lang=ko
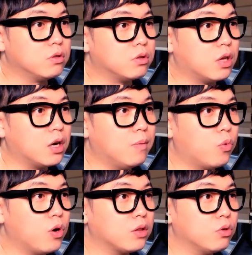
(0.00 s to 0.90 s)
내가
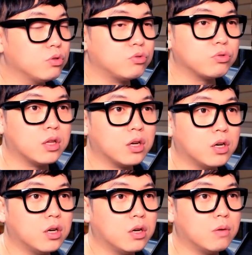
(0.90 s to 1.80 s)
몰랐던 것 중에
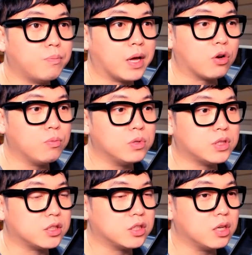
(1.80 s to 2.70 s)
하나가 베컴이
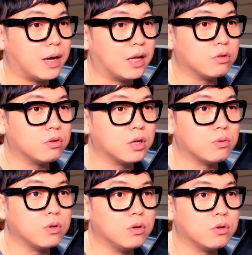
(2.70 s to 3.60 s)
자식이
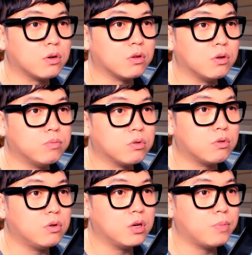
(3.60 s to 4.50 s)
많더라고요 그래서
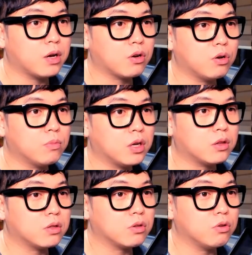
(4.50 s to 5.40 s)
브루클린 베컴
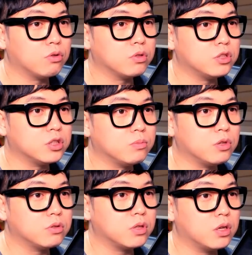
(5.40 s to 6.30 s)
같은 경우는 지금
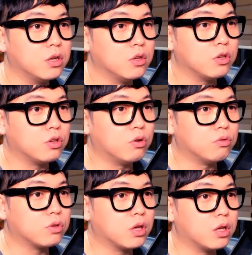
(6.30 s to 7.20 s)
현재
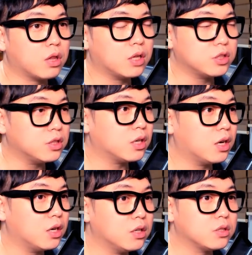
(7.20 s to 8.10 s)
영국의
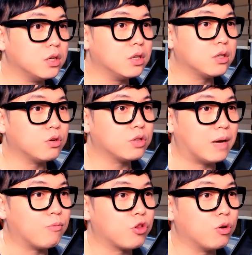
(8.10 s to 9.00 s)
사진가이자 그리고
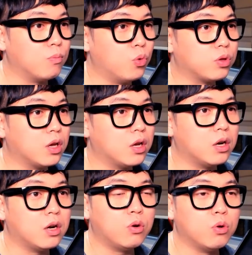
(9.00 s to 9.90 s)
남성
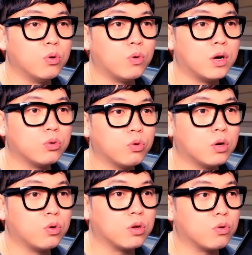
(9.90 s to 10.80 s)
모델로
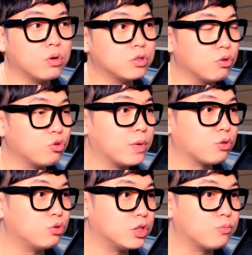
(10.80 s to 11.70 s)
활동하고 있고요
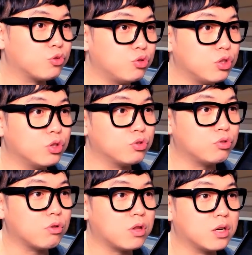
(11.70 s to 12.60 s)
1999년
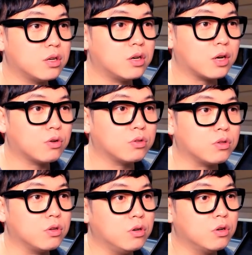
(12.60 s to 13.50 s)
출생을 했거든요